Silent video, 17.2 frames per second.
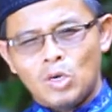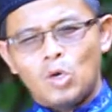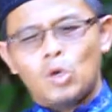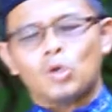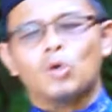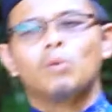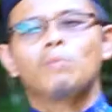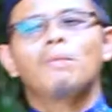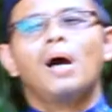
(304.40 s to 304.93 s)

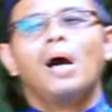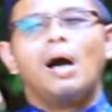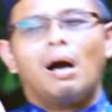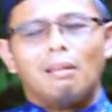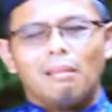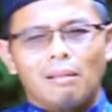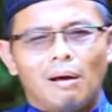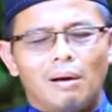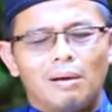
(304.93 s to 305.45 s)
Rumah
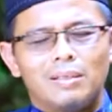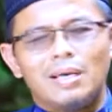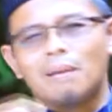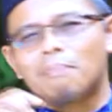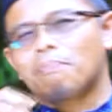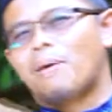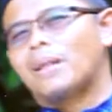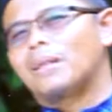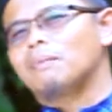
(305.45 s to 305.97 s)
Allah
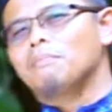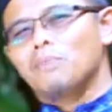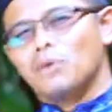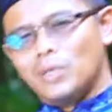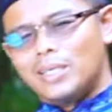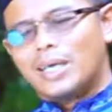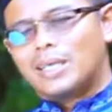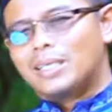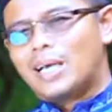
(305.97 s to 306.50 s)
yang paling
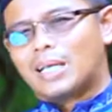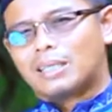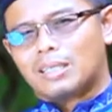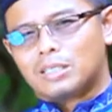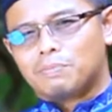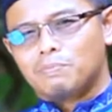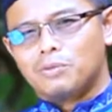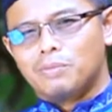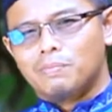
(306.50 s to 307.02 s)
mulia di
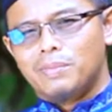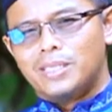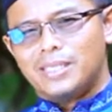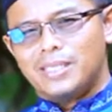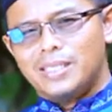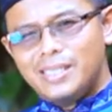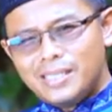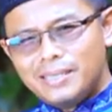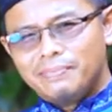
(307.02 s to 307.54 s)
atas bumi
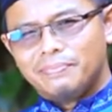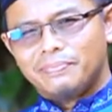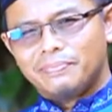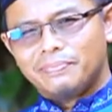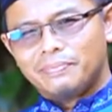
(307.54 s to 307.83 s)
ini.